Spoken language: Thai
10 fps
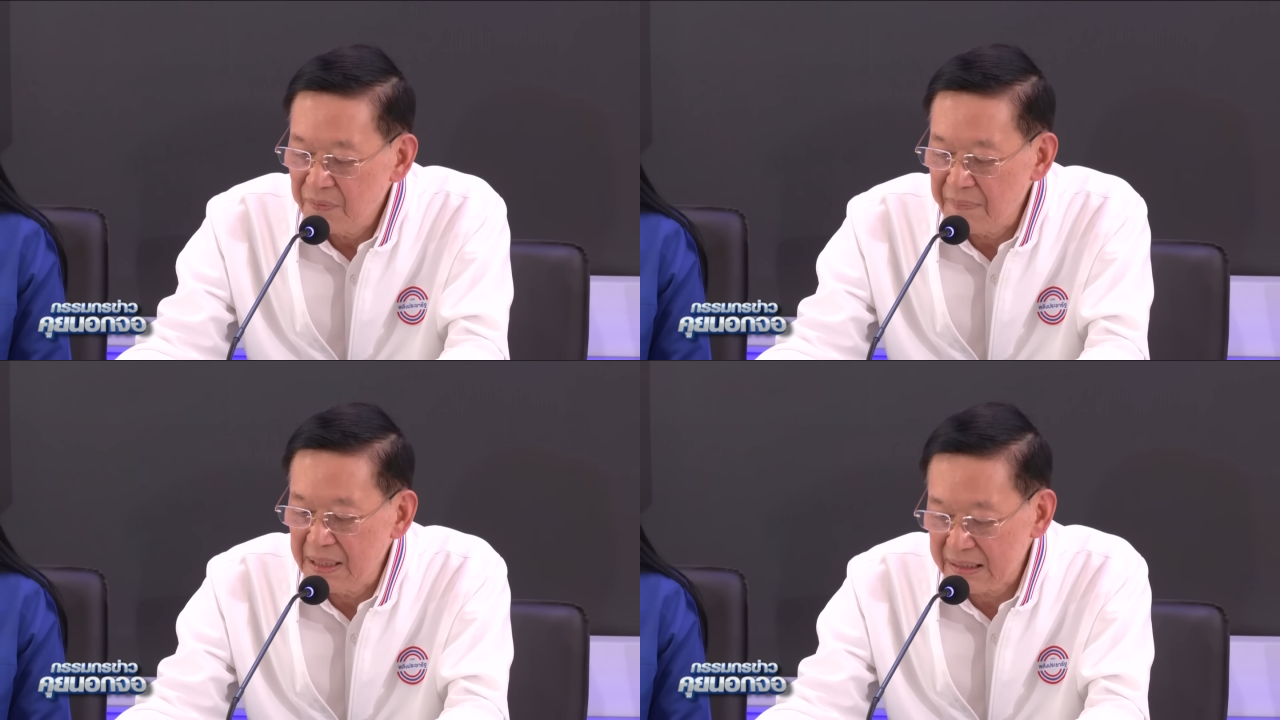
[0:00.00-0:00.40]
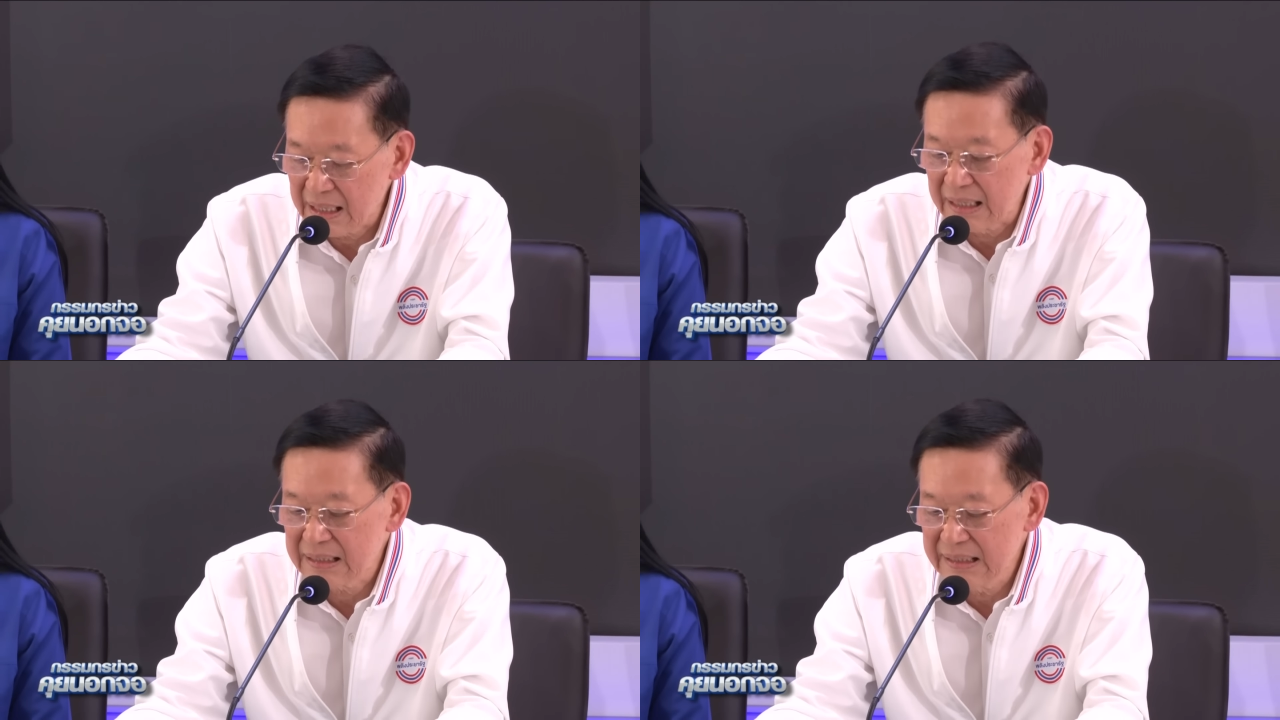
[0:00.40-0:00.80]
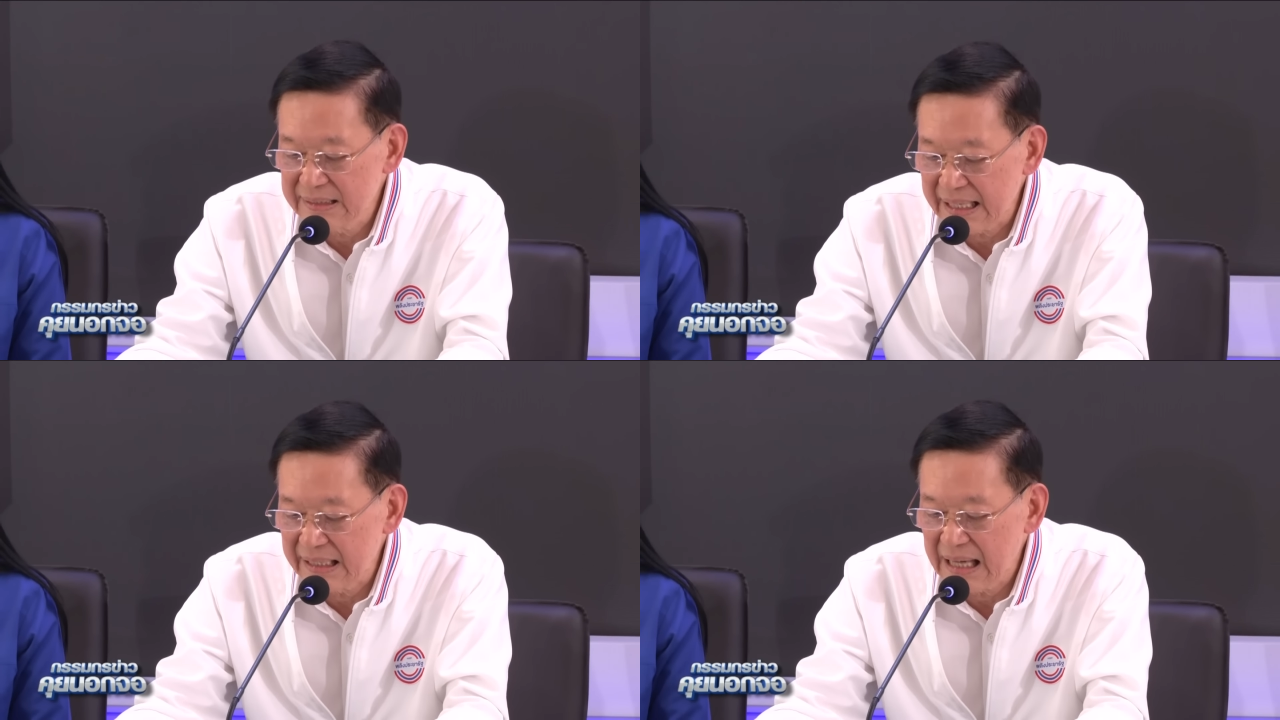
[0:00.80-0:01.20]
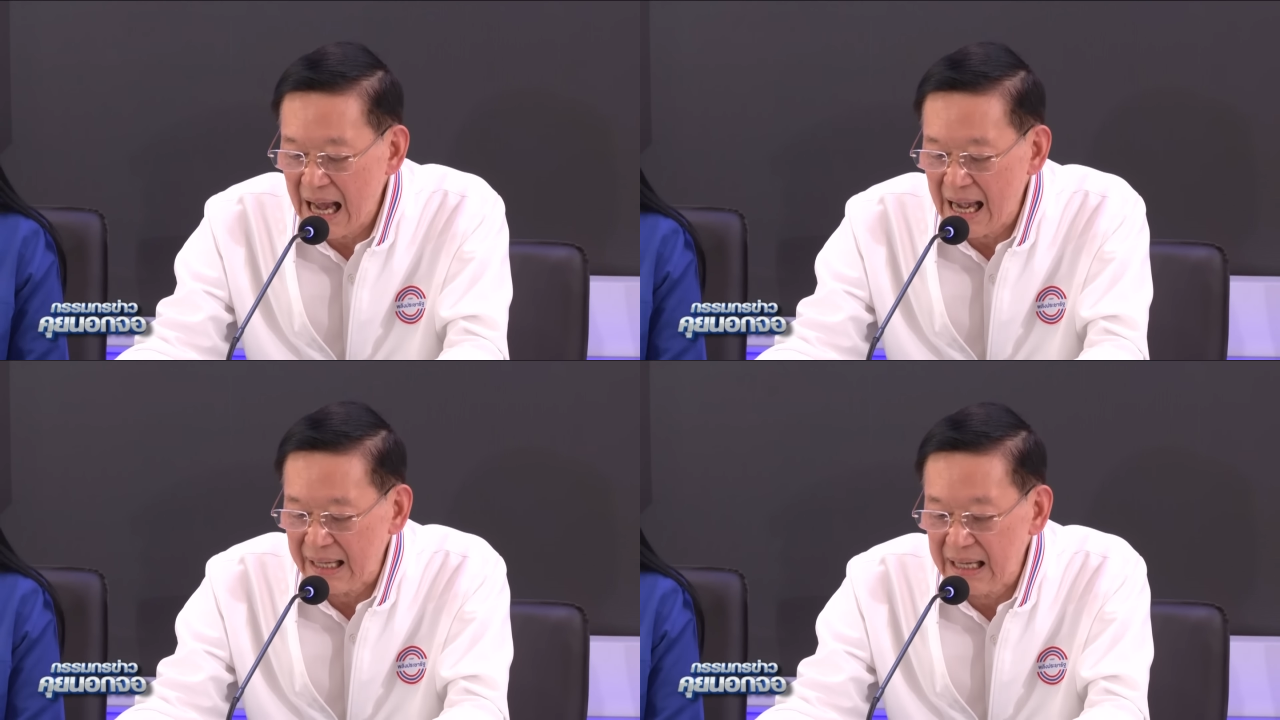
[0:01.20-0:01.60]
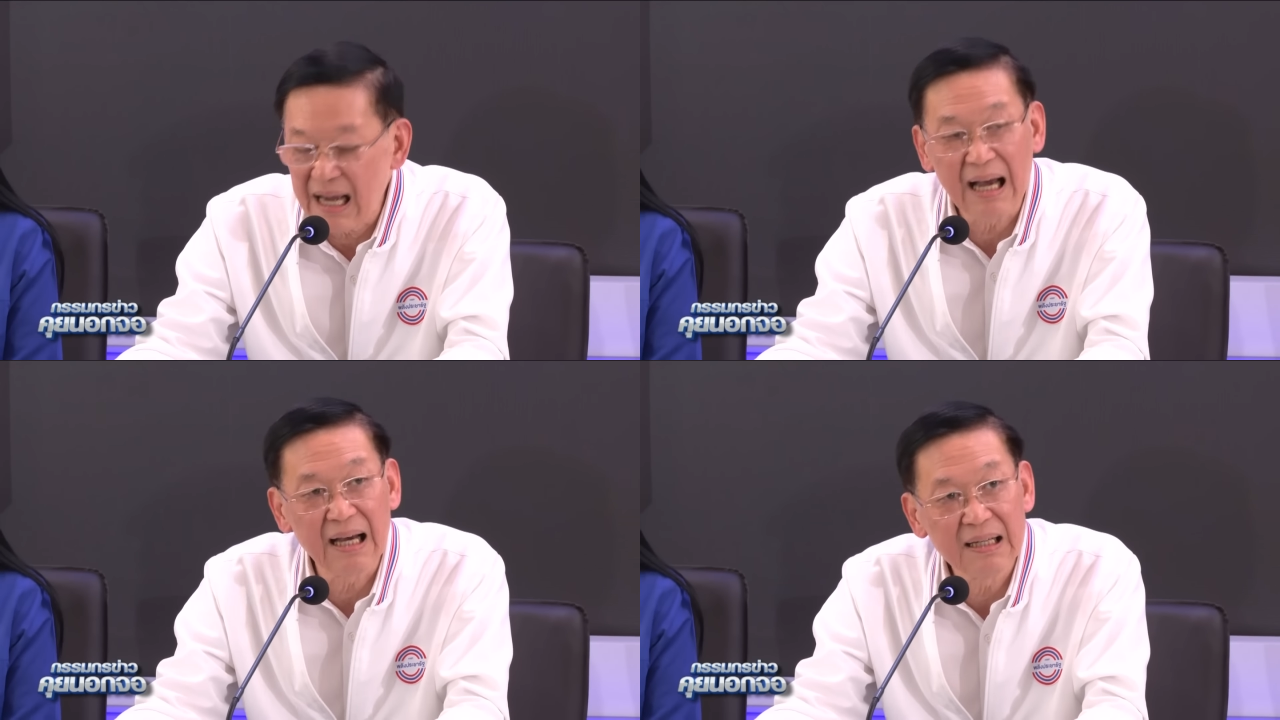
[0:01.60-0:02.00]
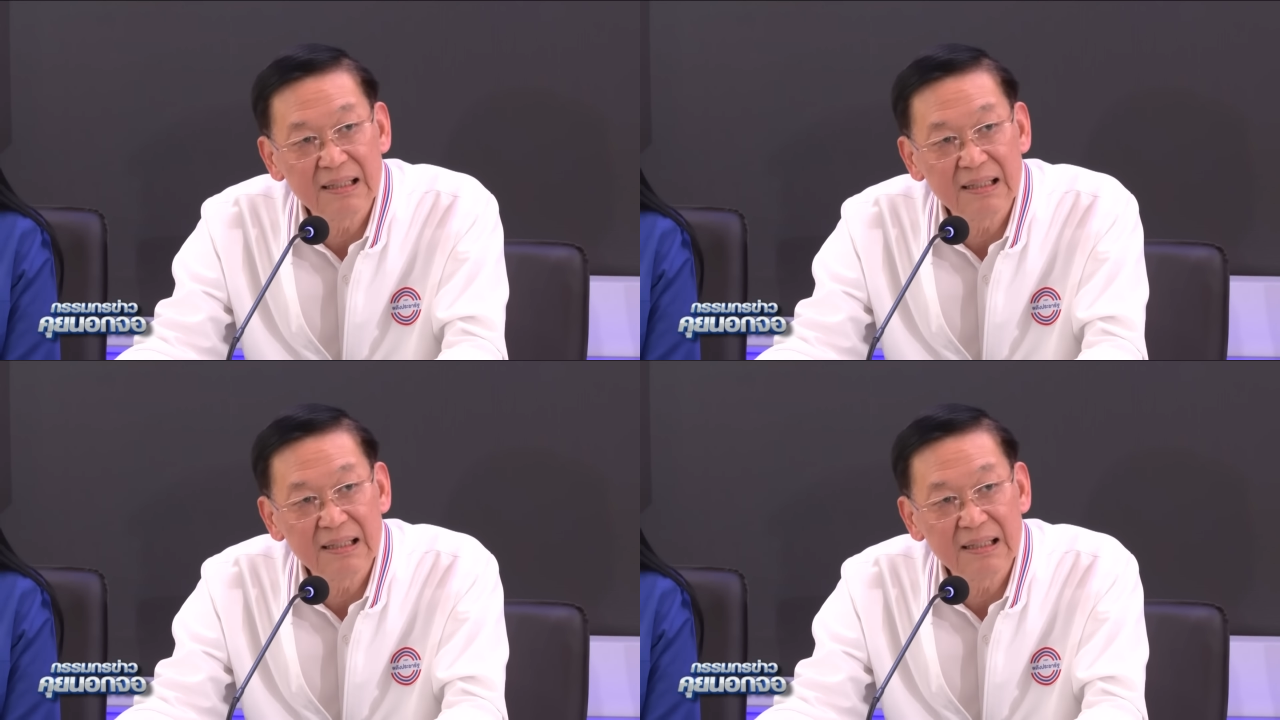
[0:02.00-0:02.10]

ว่ามันเกิดขึ้นจริงได้นะฮะ